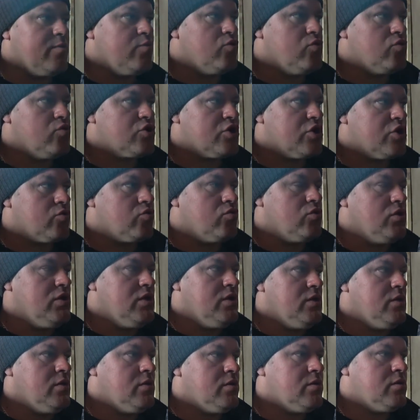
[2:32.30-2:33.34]
буду
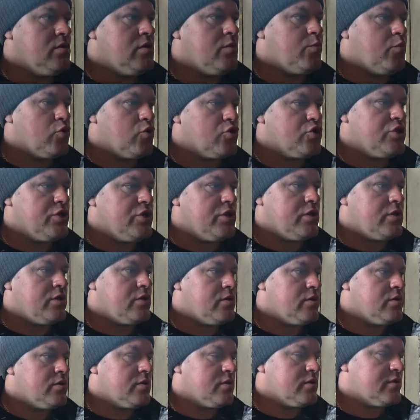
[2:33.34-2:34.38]
шатуны и поршни
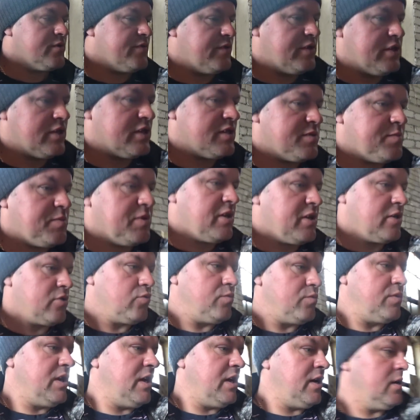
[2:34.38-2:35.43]
свои разбирать. У
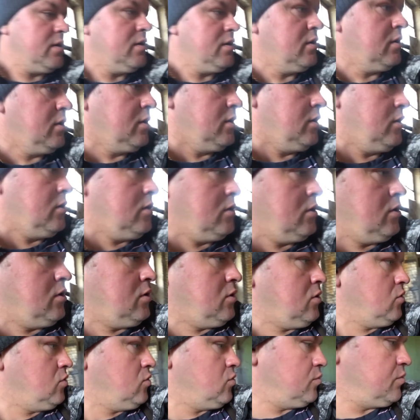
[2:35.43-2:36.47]
меня,
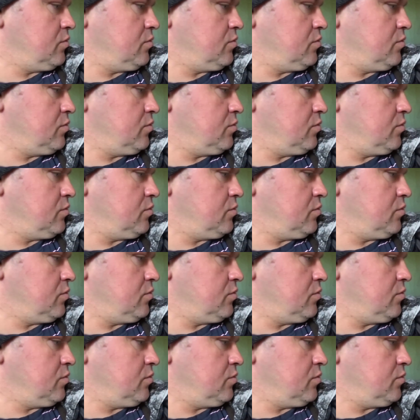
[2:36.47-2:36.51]
у